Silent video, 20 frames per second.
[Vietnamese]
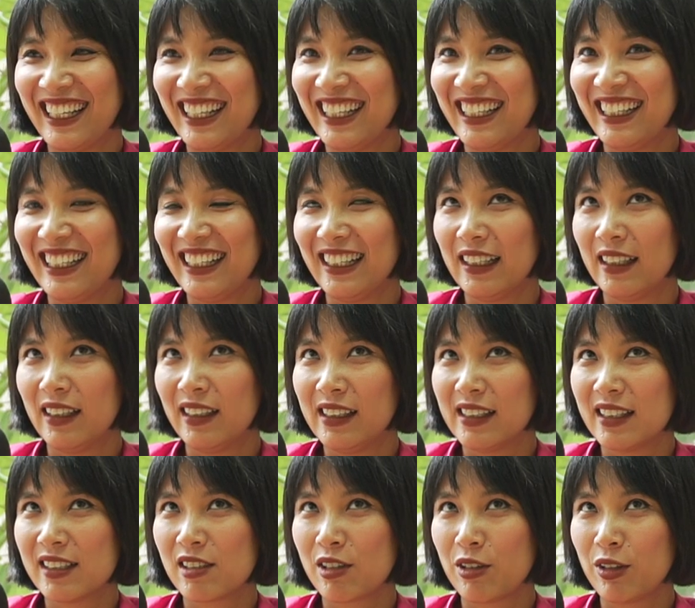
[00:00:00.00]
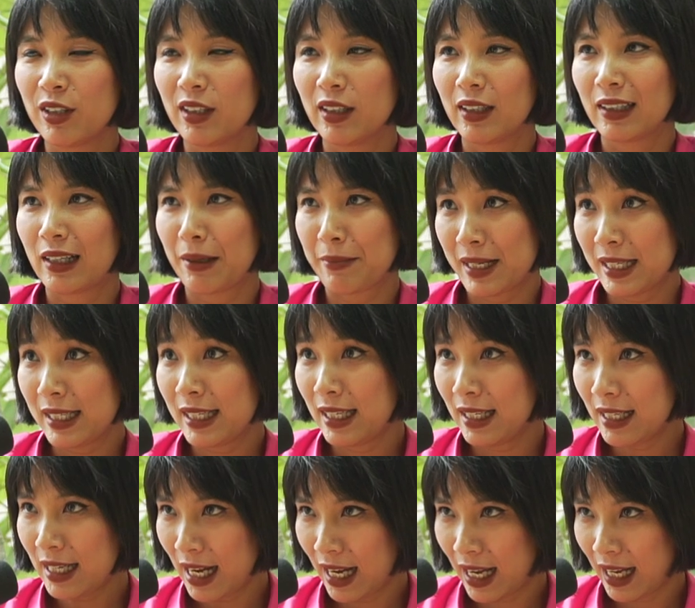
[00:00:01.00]
à, rồi làm ca
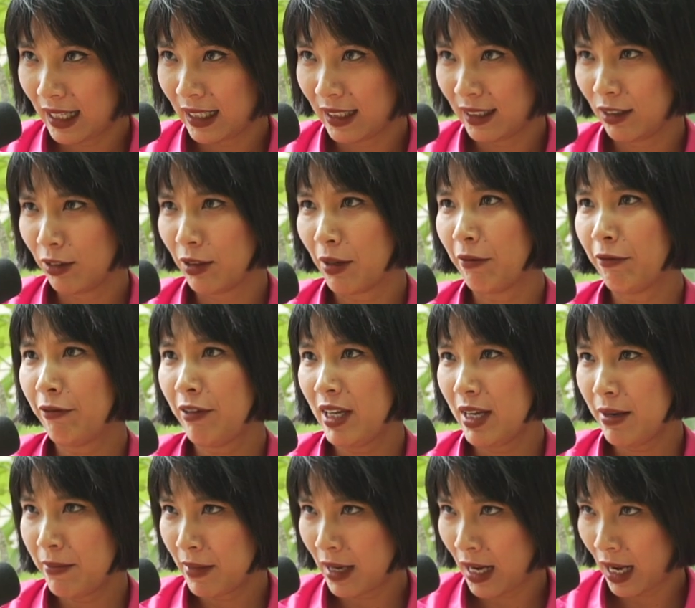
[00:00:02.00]
sĩ này rồi đóng phim